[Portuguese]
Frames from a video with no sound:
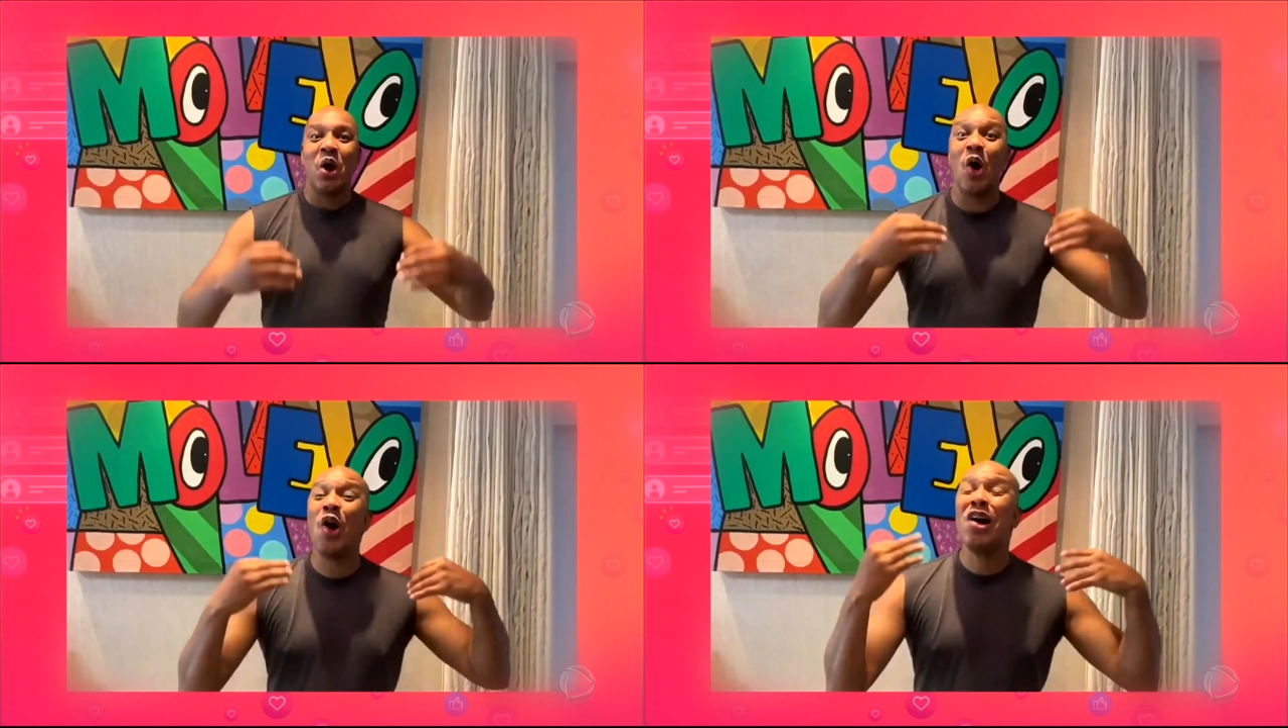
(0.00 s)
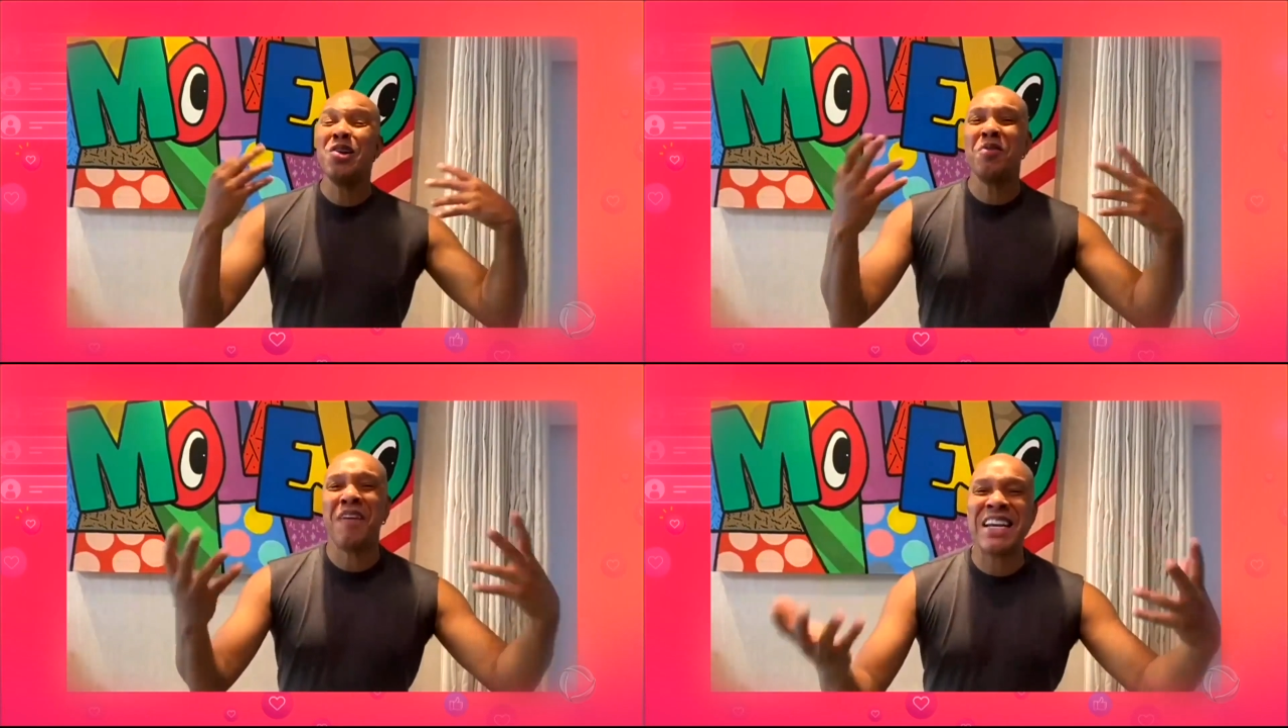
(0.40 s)

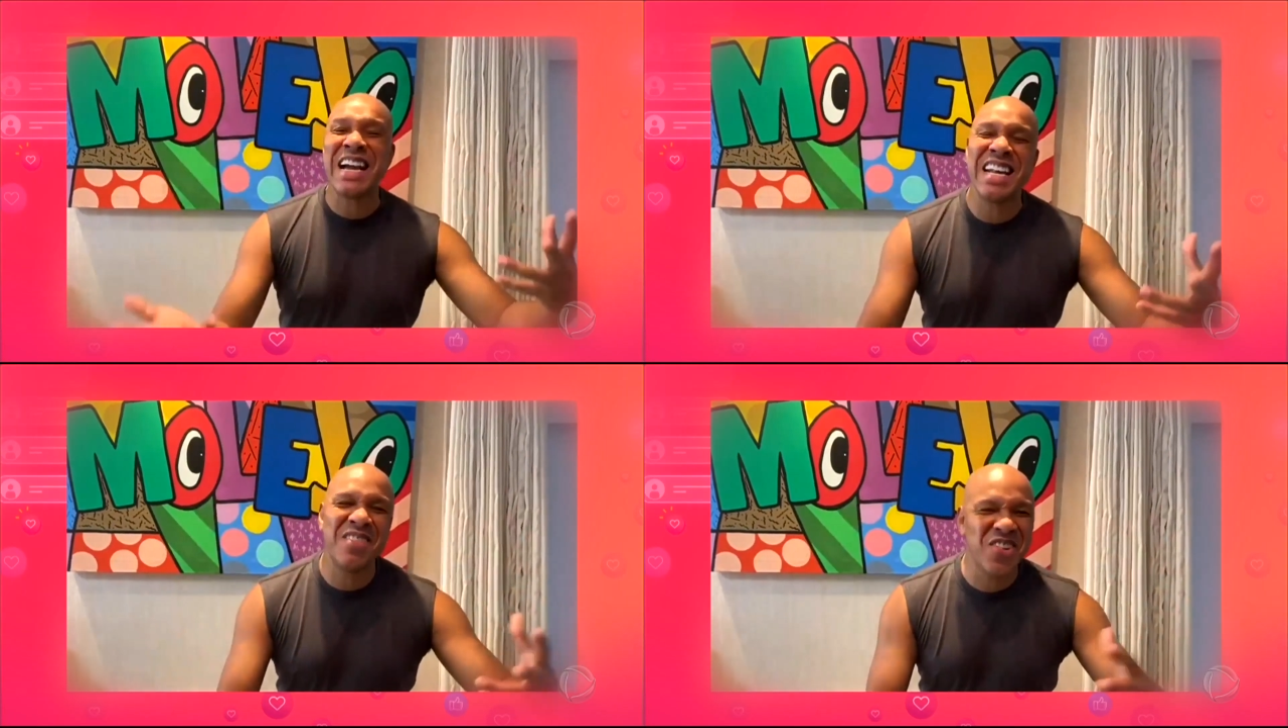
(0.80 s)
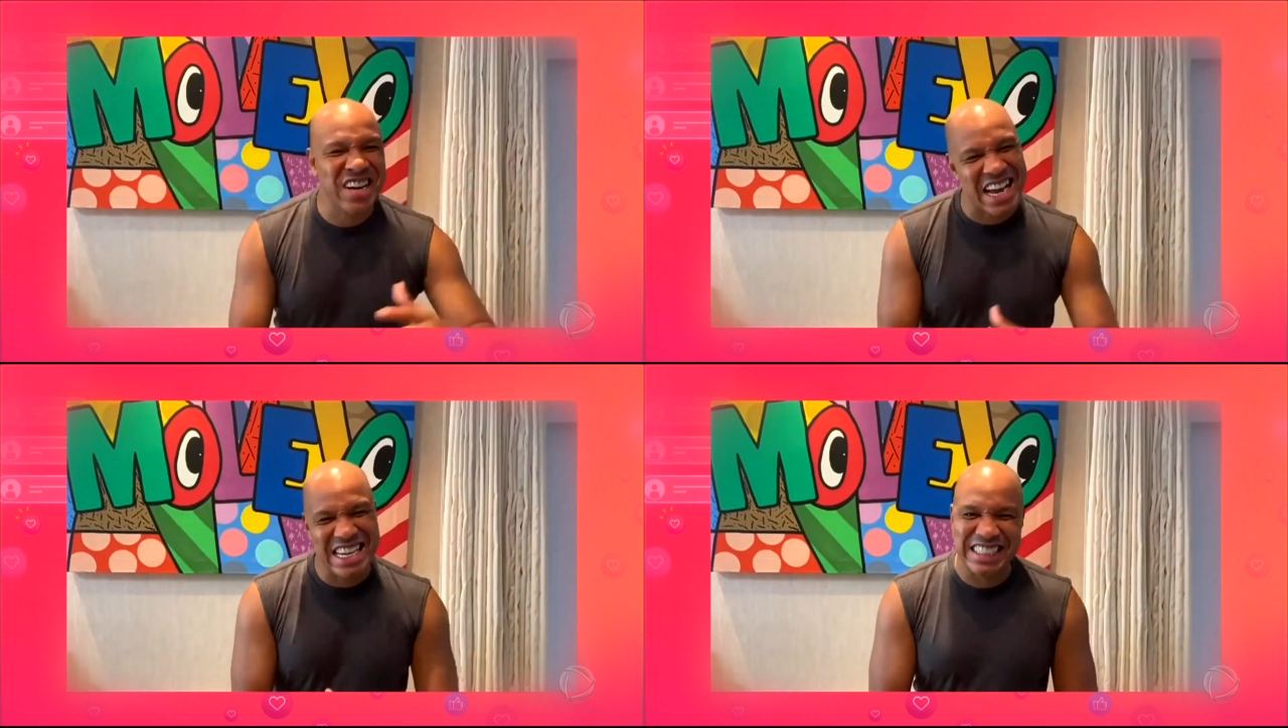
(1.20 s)
Olha o vai dar
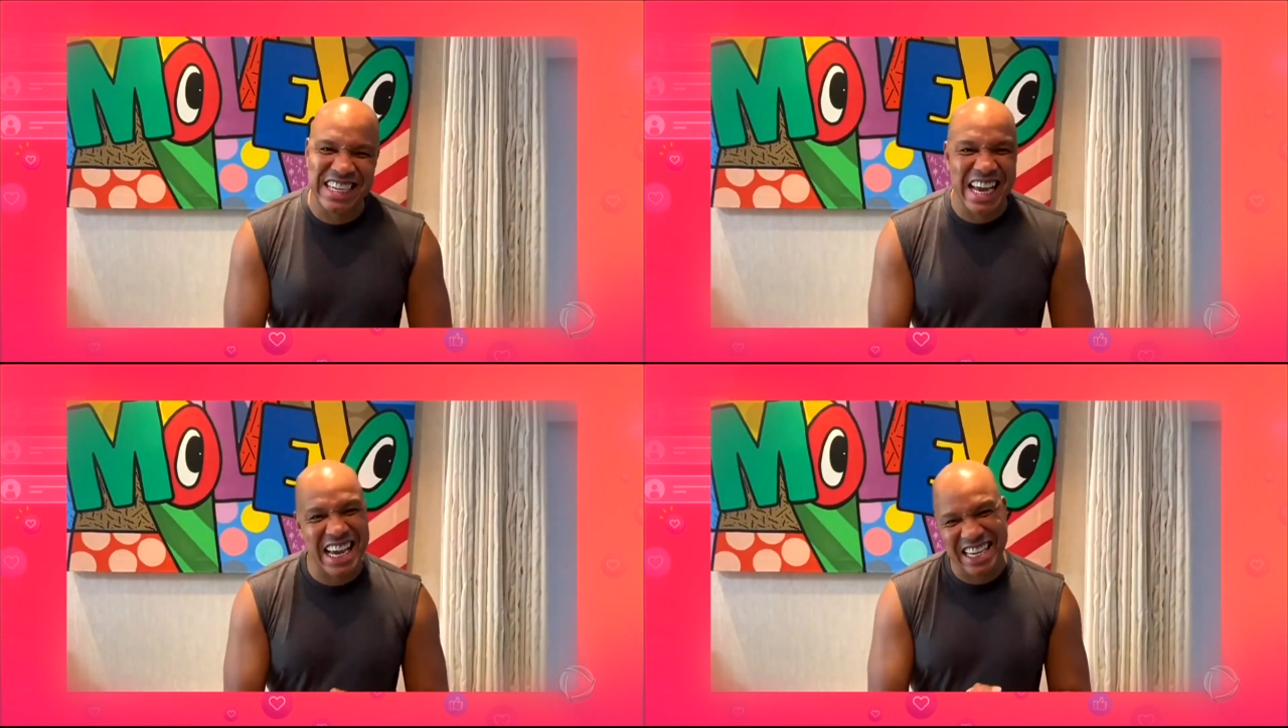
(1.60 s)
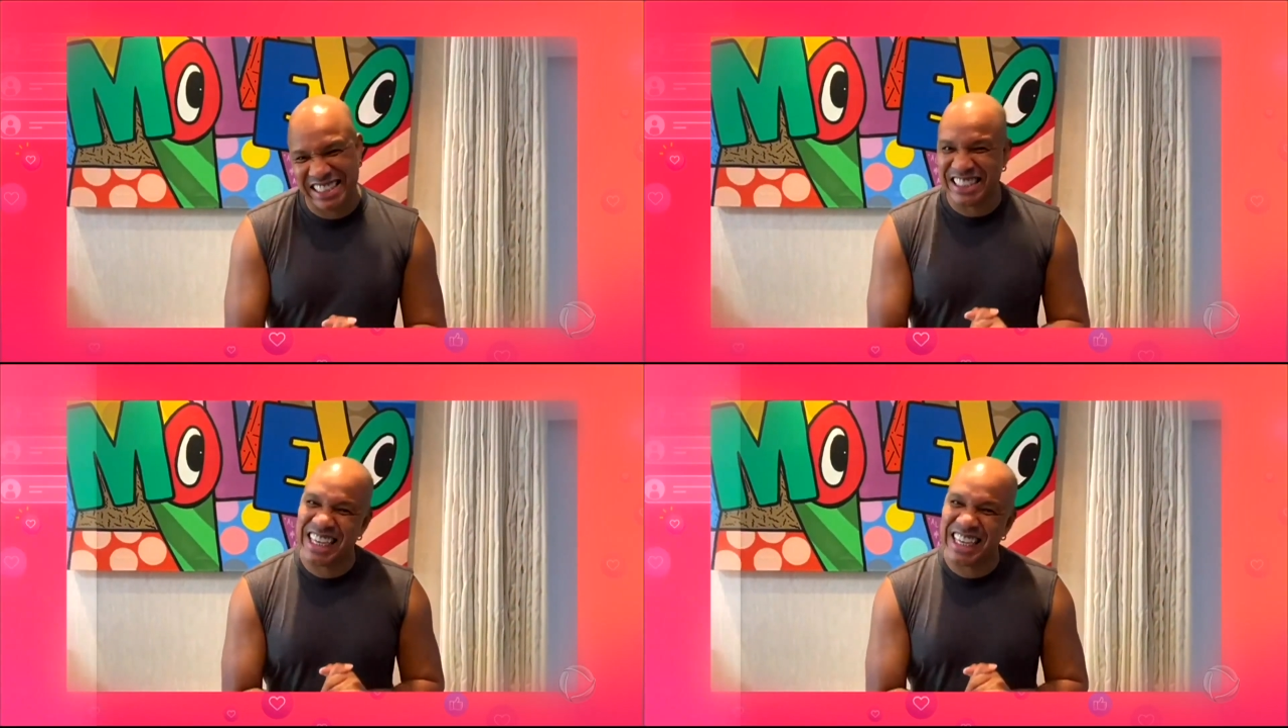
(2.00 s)
namoro aí, gente.